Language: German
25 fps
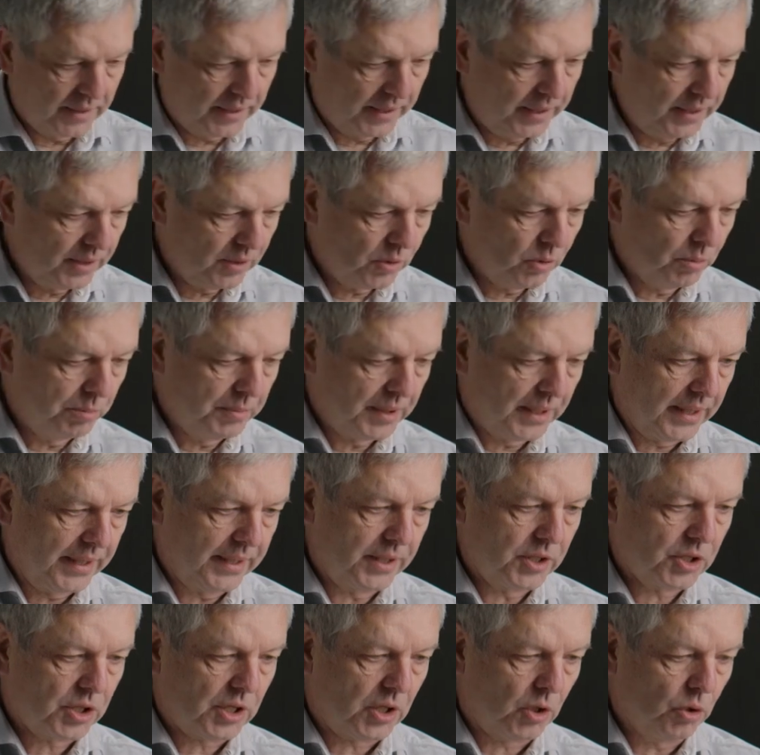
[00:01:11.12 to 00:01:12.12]
hier um
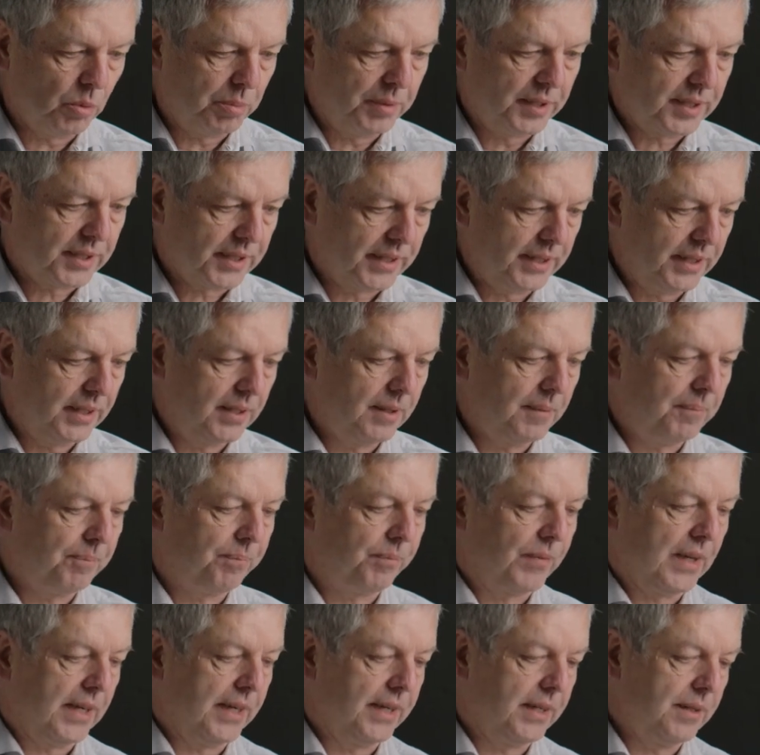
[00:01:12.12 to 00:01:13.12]
eine Schraube drehen.
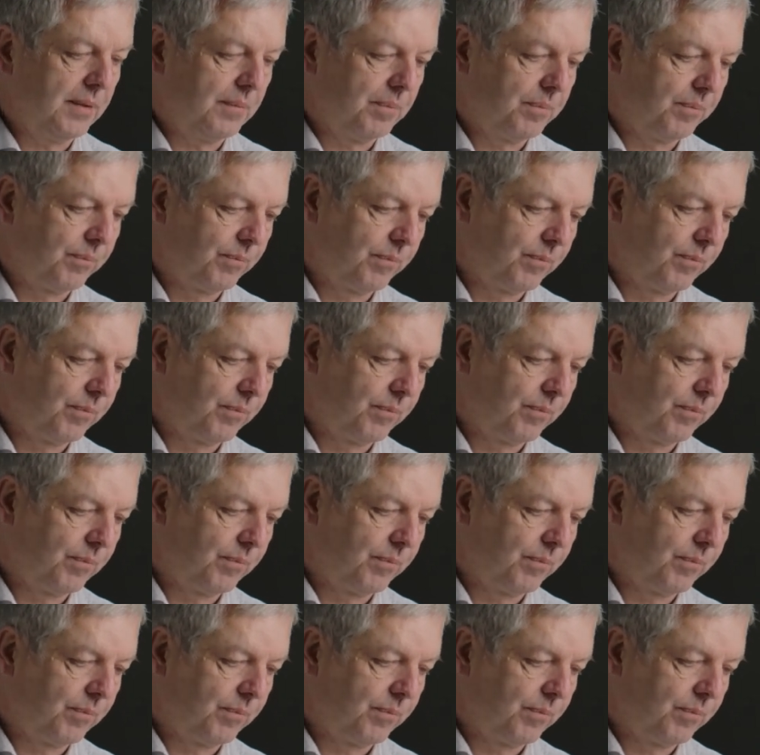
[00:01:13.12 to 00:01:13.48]
Nein,